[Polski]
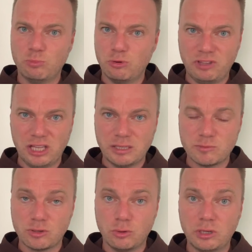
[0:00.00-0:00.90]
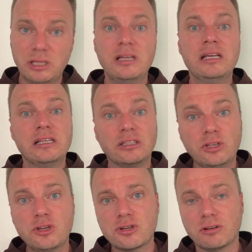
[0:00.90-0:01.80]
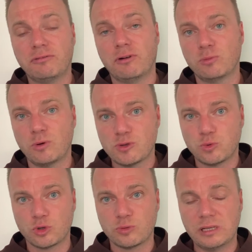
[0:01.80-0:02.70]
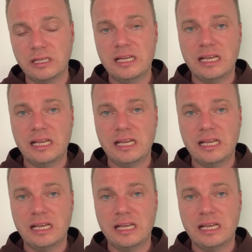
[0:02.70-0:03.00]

mówieniem z góry niż formą służby,